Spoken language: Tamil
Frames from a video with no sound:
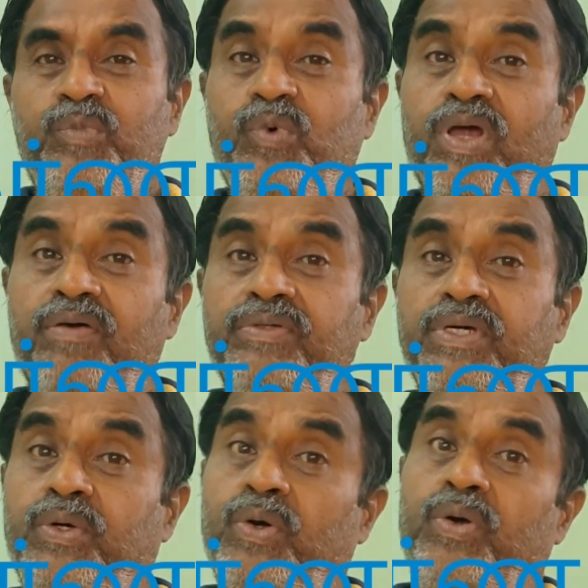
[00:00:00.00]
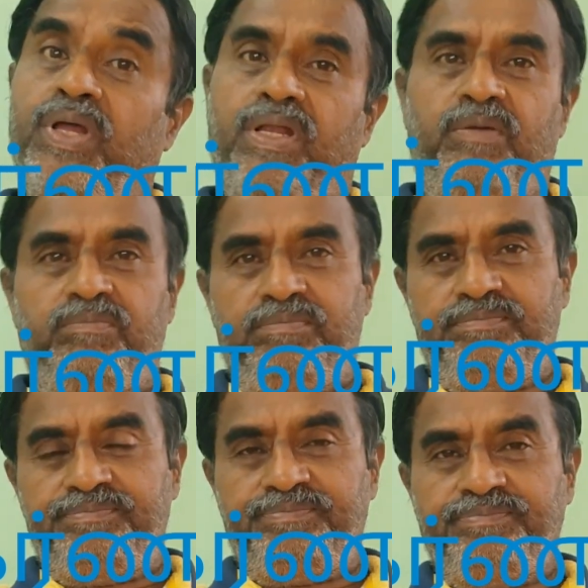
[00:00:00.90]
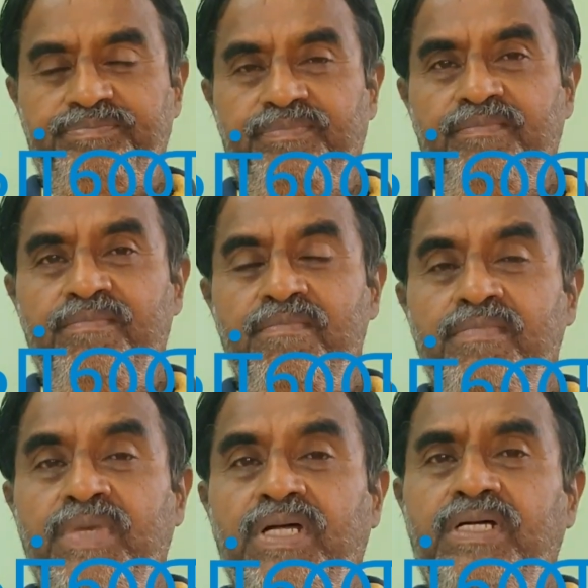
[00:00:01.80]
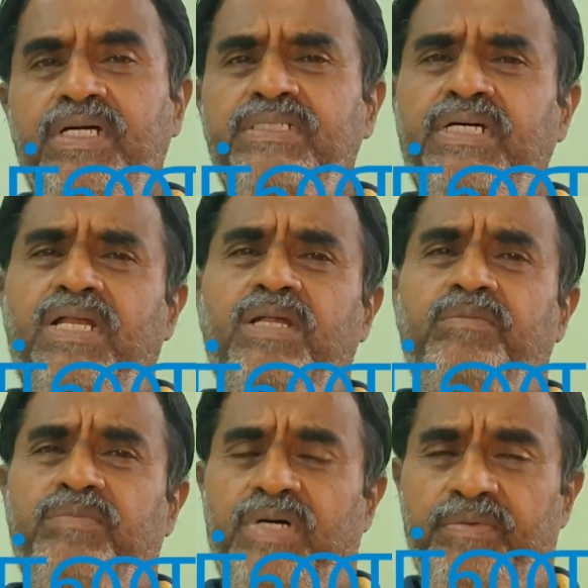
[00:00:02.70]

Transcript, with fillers: மூணாவது கோகர்ணம் கஜகரணம்